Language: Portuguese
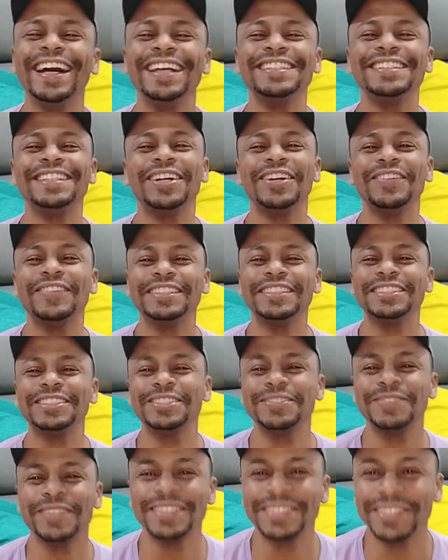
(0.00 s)
Mas eu até converso com
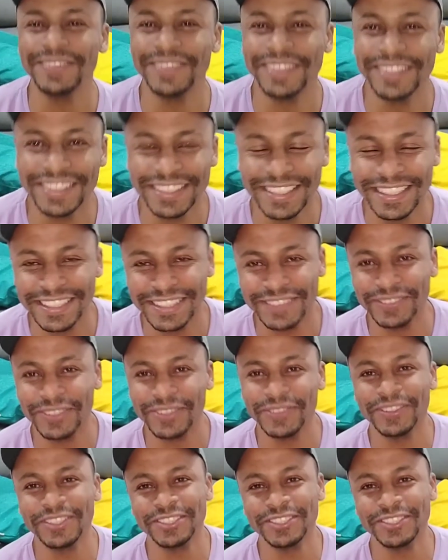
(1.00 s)
os meus amigos. Gente, eu, vou,